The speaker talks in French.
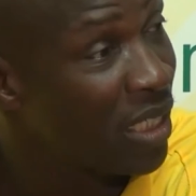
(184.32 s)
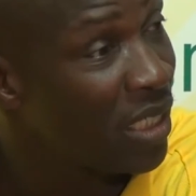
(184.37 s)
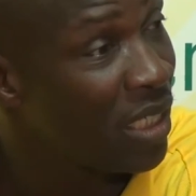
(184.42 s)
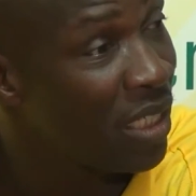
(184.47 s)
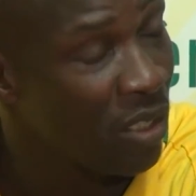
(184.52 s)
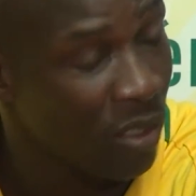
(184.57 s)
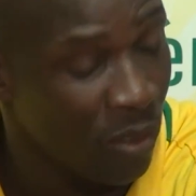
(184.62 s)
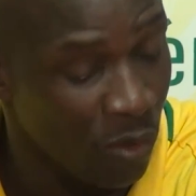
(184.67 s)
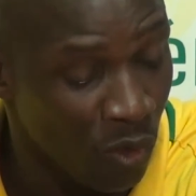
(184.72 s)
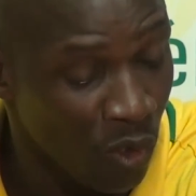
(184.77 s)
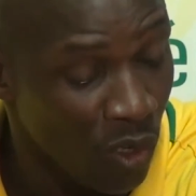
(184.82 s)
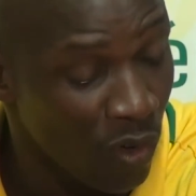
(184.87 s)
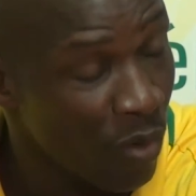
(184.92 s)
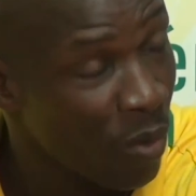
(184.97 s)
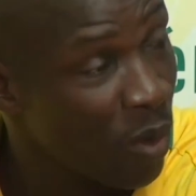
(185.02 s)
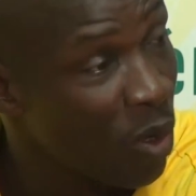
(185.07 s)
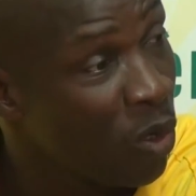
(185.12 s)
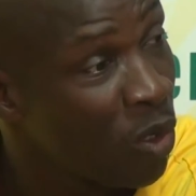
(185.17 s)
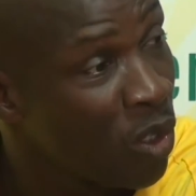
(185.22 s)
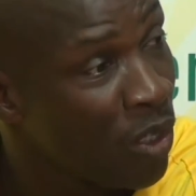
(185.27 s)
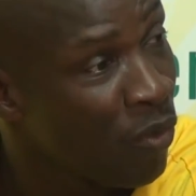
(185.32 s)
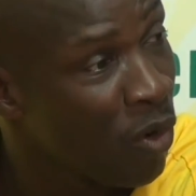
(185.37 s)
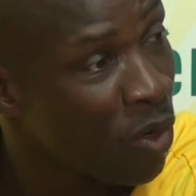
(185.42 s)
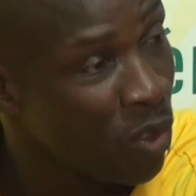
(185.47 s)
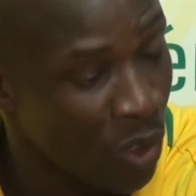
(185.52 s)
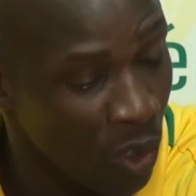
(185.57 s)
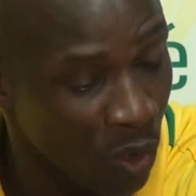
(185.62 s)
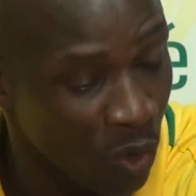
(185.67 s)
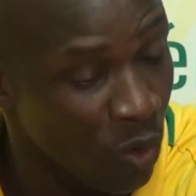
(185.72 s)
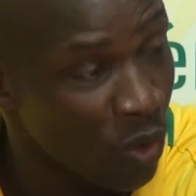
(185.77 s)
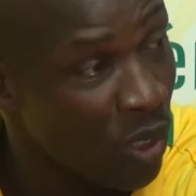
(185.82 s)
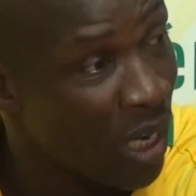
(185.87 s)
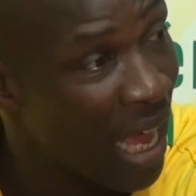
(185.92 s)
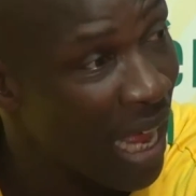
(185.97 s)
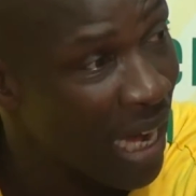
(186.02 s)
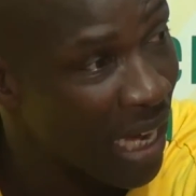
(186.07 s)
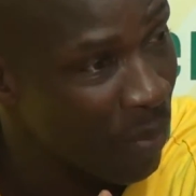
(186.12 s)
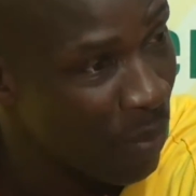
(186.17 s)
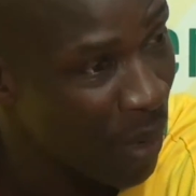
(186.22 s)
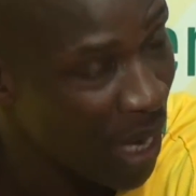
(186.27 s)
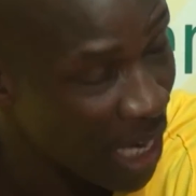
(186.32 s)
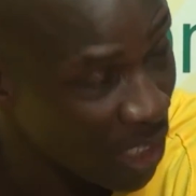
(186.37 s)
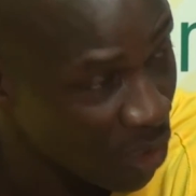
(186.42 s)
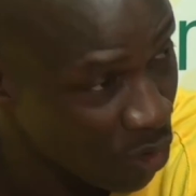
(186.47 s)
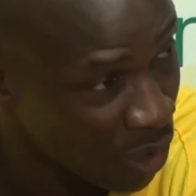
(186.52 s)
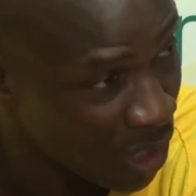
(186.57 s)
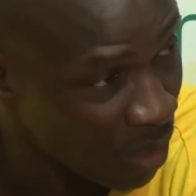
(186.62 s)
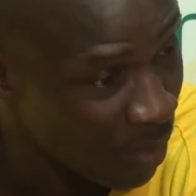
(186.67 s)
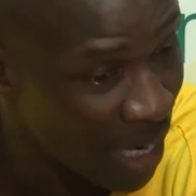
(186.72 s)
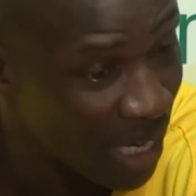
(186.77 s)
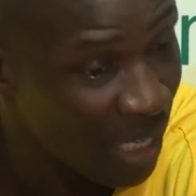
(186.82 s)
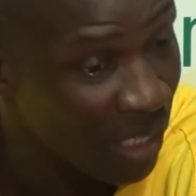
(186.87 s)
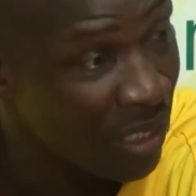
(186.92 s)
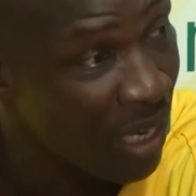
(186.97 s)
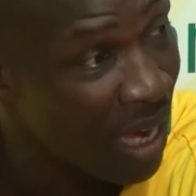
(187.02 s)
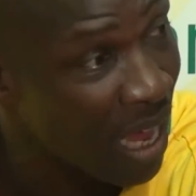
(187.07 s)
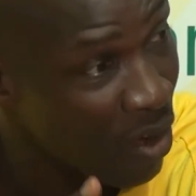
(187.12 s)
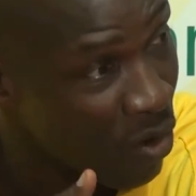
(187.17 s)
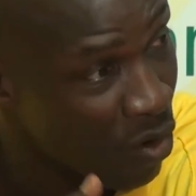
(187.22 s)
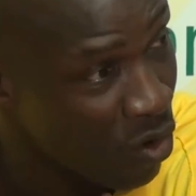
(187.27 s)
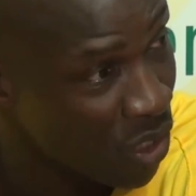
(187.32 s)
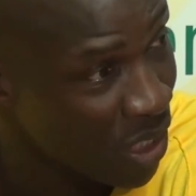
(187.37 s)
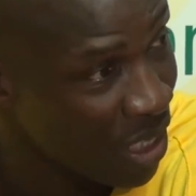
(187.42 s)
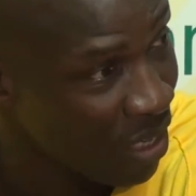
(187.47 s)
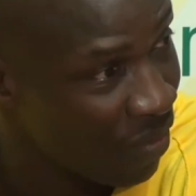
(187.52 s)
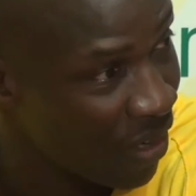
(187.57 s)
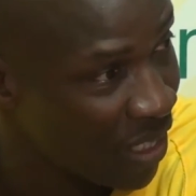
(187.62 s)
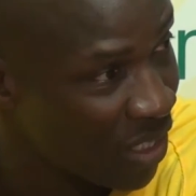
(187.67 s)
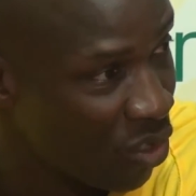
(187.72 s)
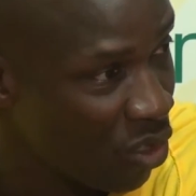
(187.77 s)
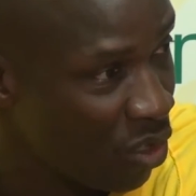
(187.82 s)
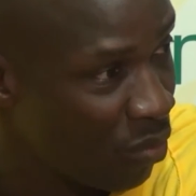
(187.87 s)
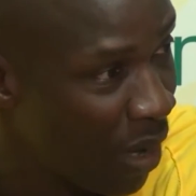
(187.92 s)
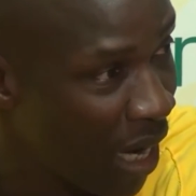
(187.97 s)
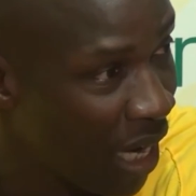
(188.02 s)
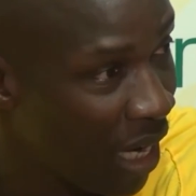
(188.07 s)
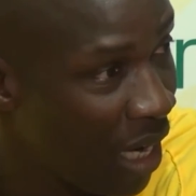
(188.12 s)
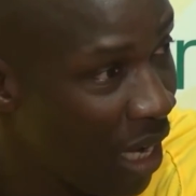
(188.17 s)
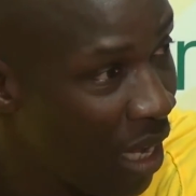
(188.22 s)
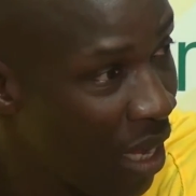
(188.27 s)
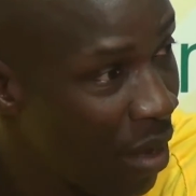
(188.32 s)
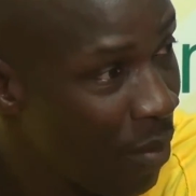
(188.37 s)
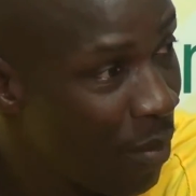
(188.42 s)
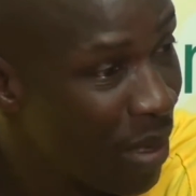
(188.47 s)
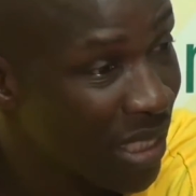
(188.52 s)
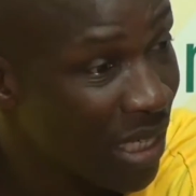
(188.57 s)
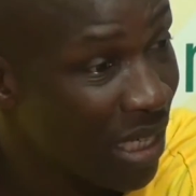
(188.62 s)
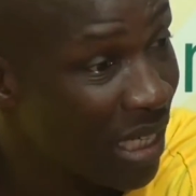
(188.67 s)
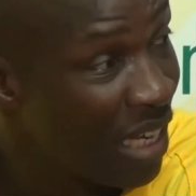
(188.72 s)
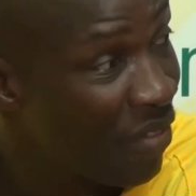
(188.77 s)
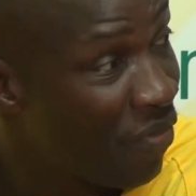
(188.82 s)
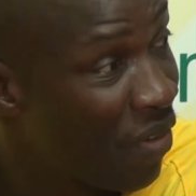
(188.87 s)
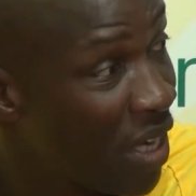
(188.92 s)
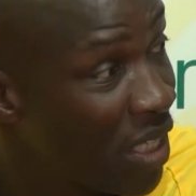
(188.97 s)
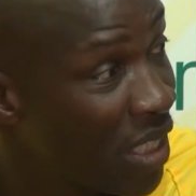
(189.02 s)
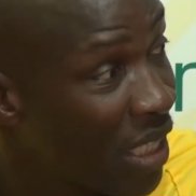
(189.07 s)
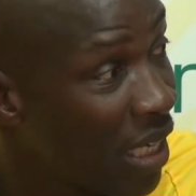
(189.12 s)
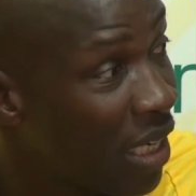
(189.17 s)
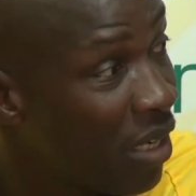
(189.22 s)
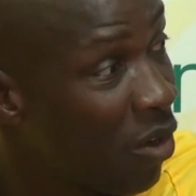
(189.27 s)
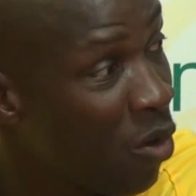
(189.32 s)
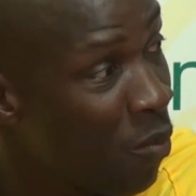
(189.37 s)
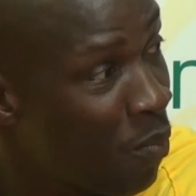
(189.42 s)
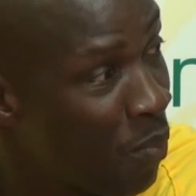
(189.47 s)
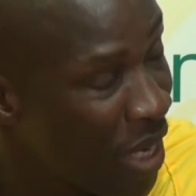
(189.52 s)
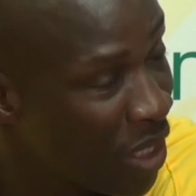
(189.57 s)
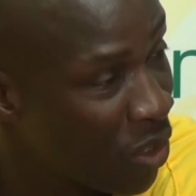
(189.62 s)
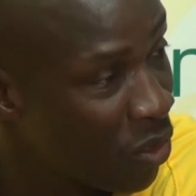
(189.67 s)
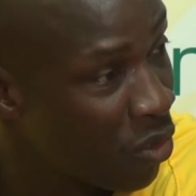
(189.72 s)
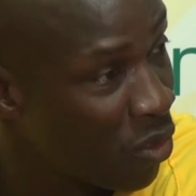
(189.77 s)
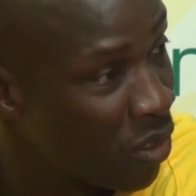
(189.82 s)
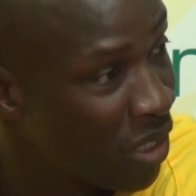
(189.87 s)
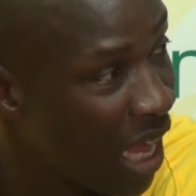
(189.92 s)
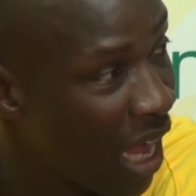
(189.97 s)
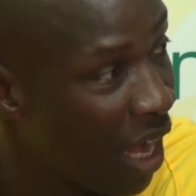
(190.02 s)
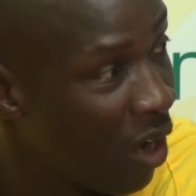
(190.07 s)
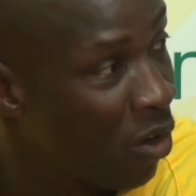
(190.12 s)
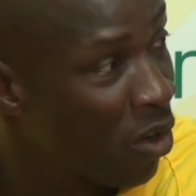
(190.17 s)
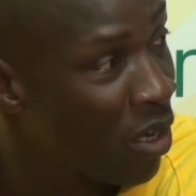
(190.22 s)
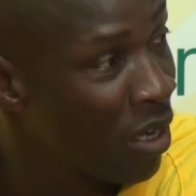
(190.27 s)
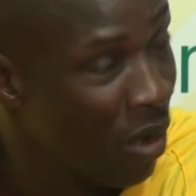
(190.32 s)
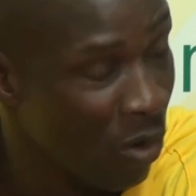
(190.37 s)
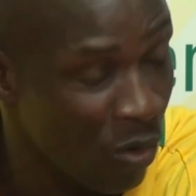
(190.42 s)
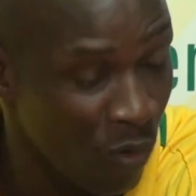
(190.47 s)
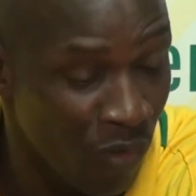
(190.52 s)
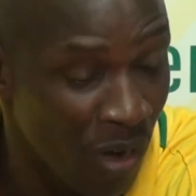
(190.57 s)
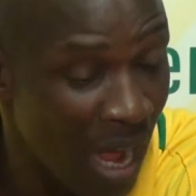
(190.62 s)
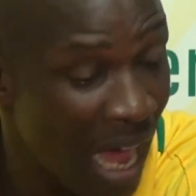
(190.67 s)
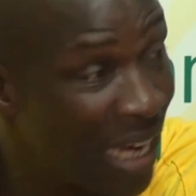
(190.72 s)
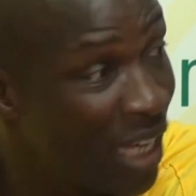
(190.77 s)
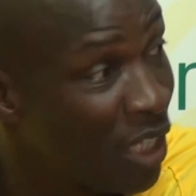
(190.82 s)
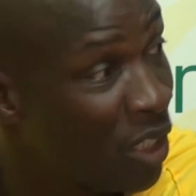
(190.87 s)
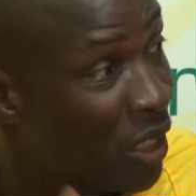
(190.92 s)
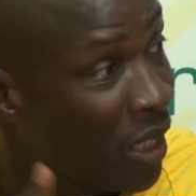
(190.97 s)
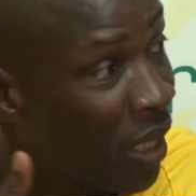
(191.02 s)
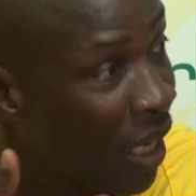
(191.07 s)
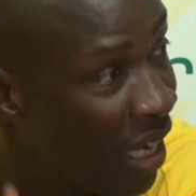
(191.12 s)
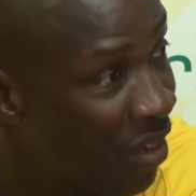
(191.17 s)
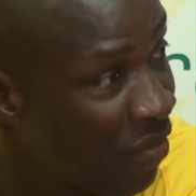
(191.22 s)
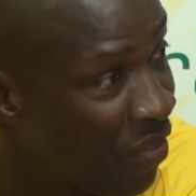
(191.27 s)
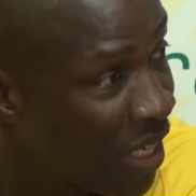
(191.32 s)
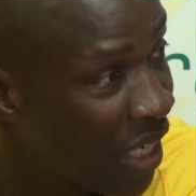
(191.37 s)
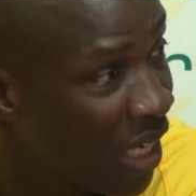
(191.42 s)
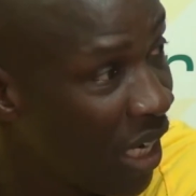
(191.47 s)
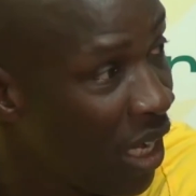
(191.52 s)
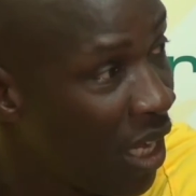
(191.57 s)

je dis au niveau surtout de la récupération de balles et de la conservation de balles. Parce que des fois, on pêche sur ça. On, on veut aller très vite.